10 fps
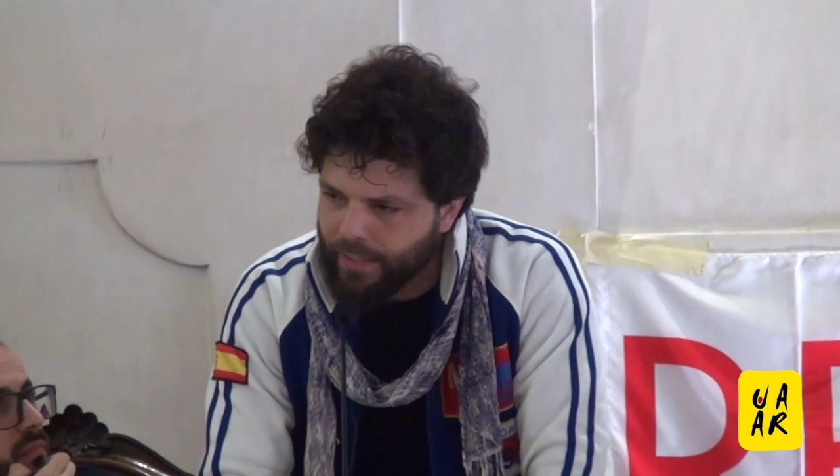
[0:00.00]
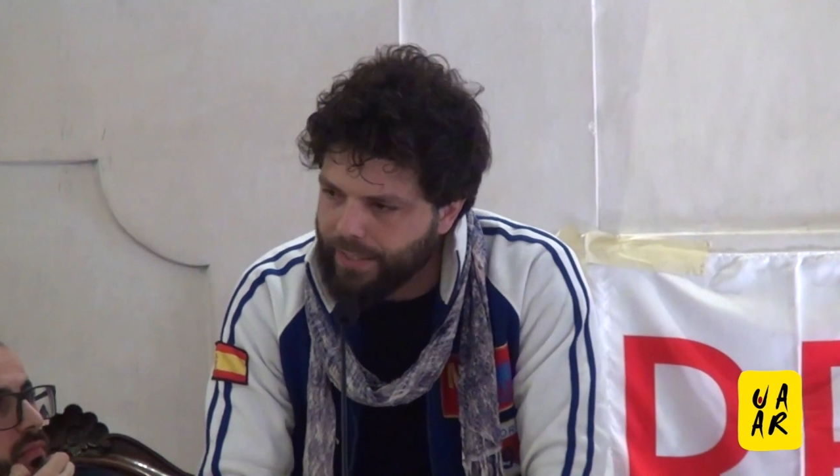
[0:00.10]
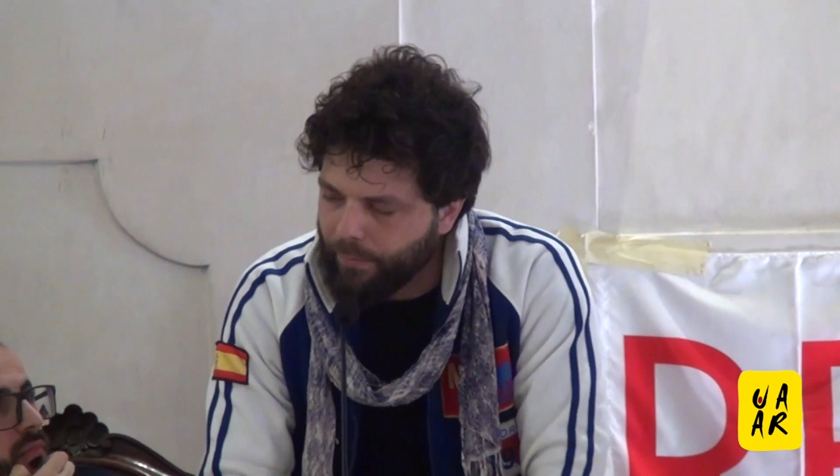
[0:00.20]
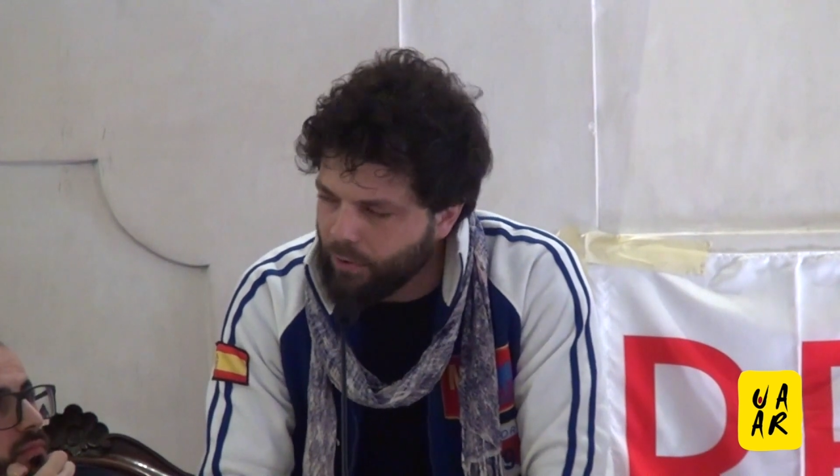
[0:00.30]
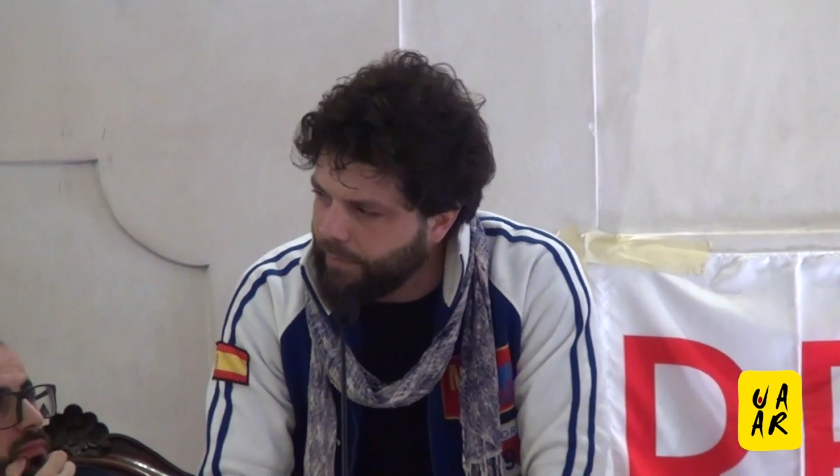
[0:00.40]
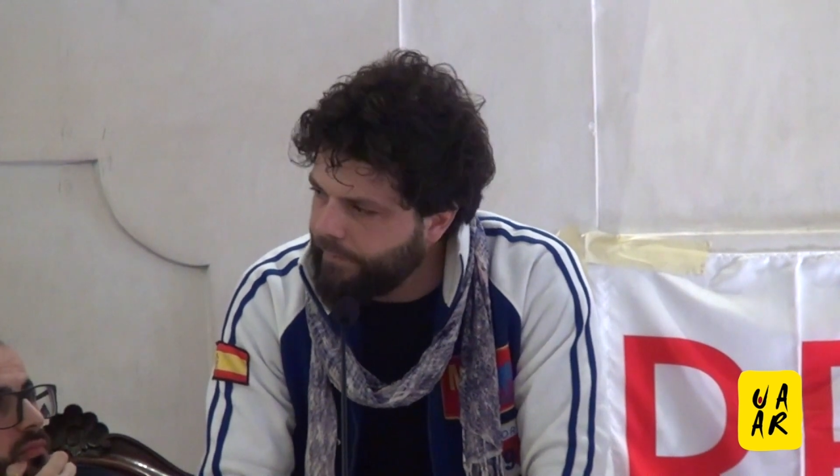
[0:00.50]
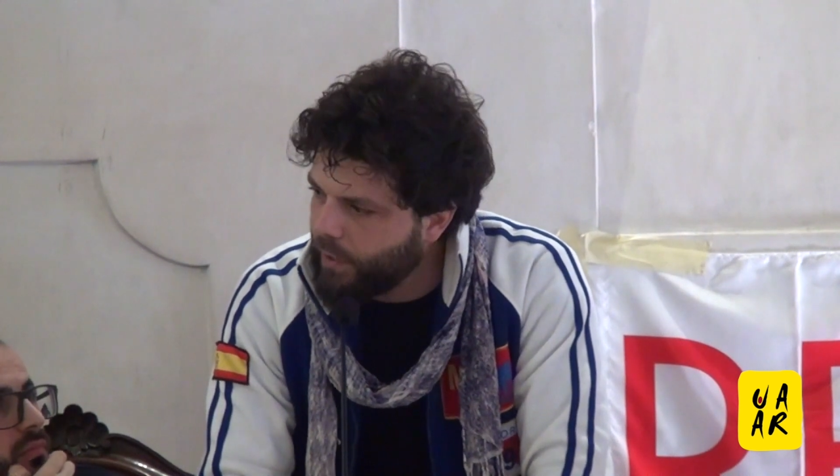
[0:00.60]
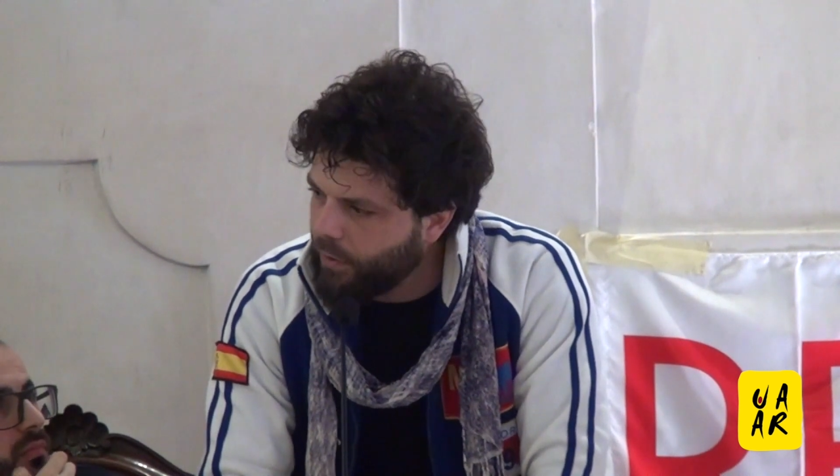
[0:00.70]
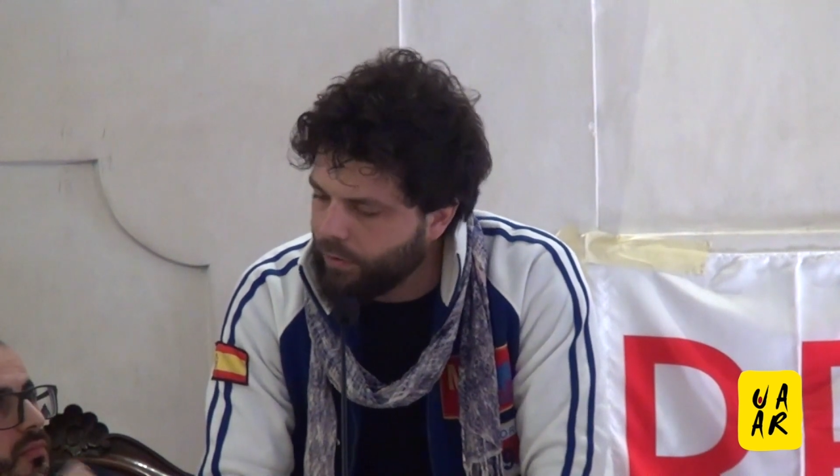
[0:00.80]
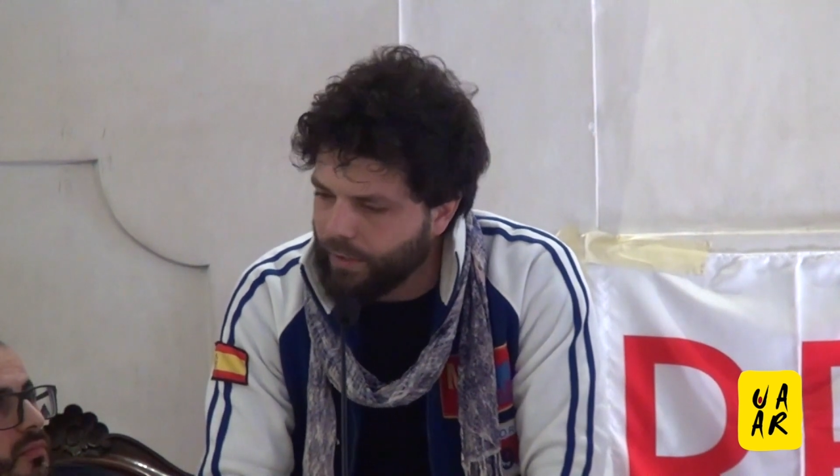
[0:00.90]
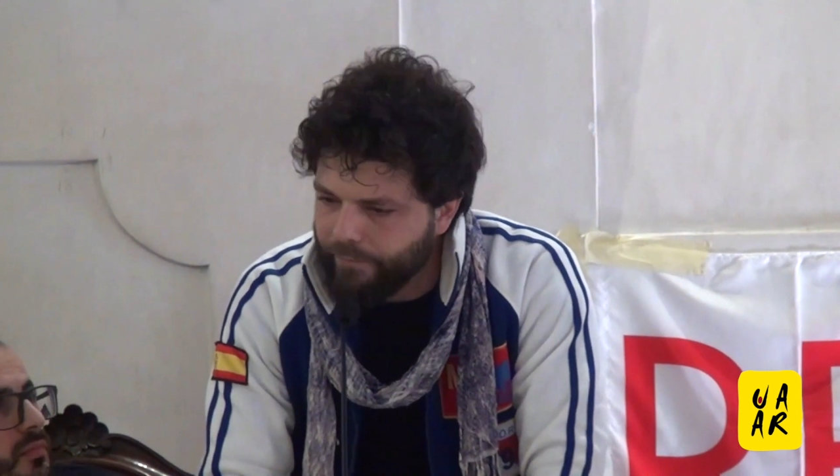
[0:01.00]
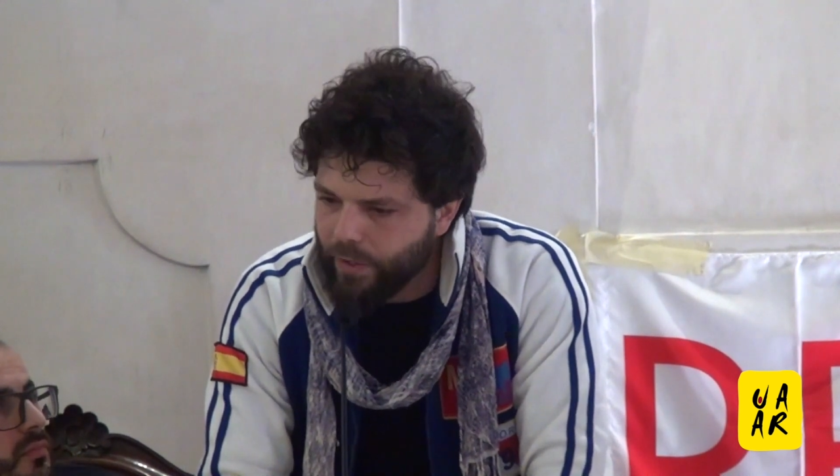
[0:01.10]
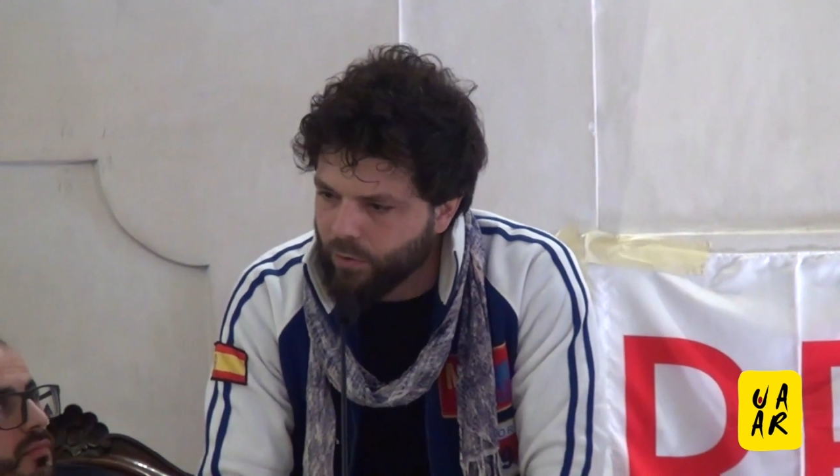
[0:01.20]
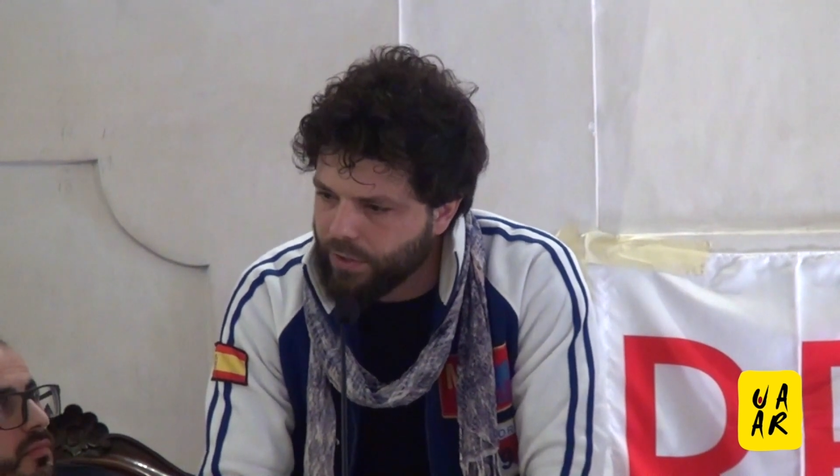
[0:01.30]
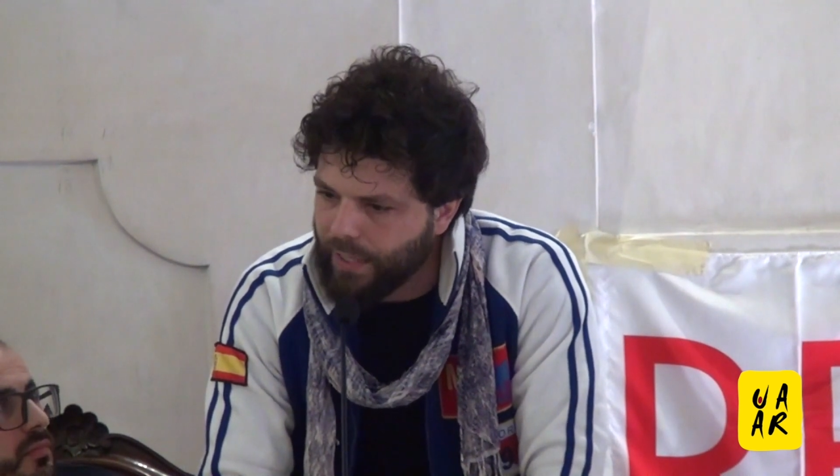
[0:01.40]
siamo davvero,
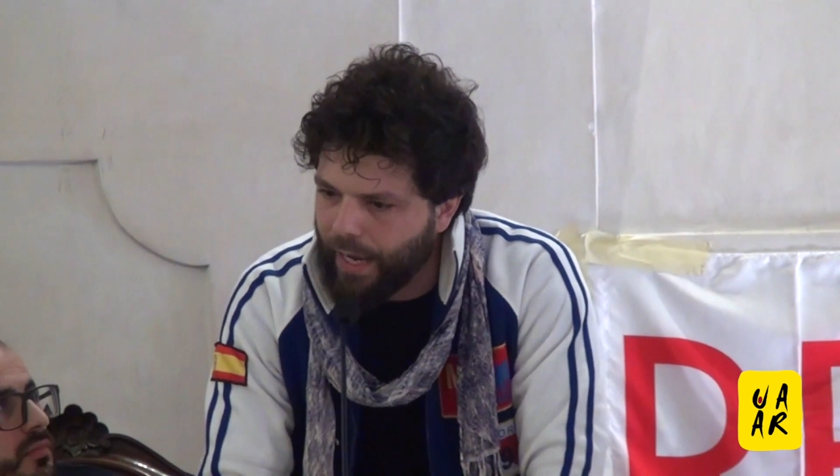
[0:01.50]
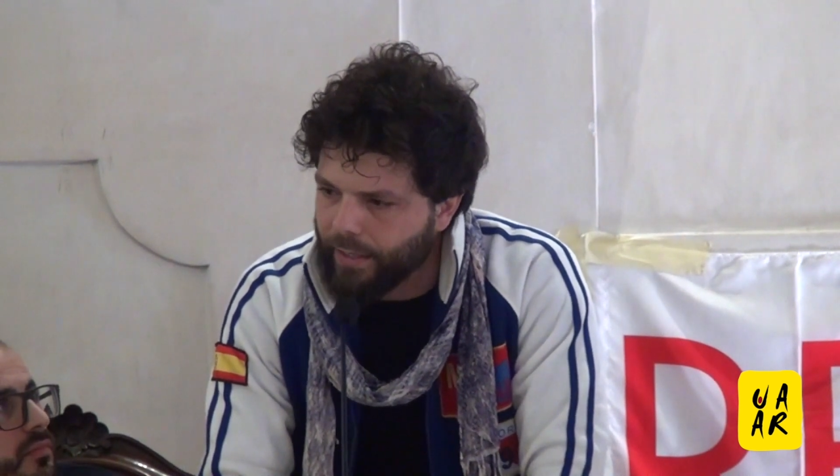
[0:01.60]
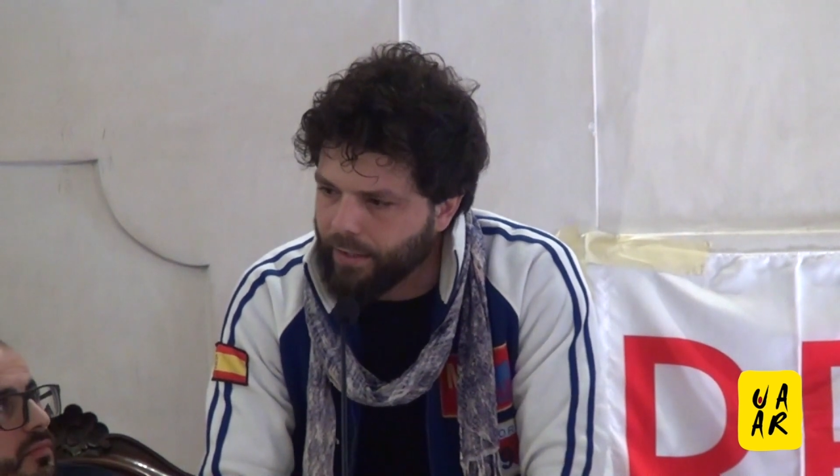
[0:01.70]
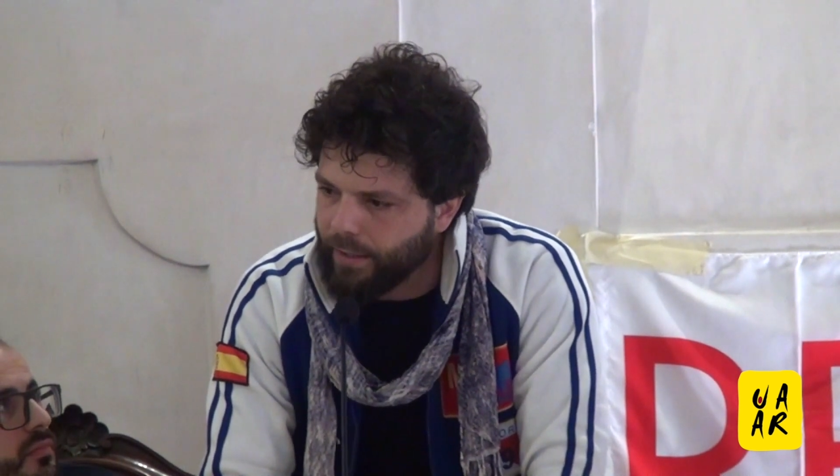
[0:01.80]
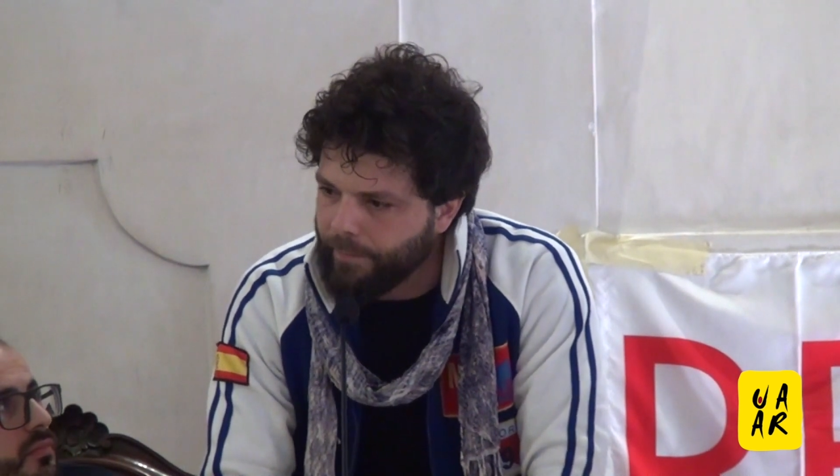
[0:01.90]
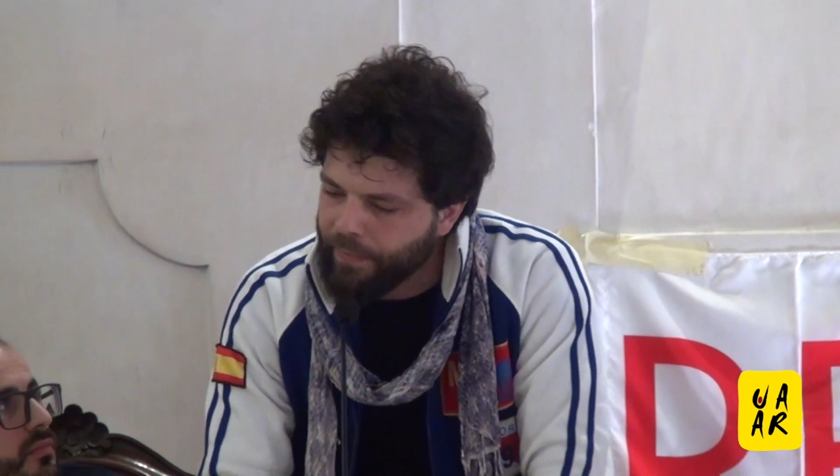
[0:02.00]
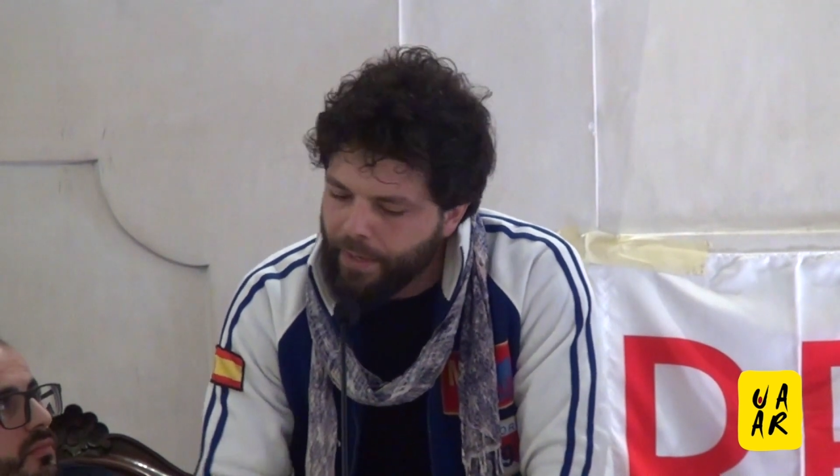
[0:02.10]
davvero stanchi.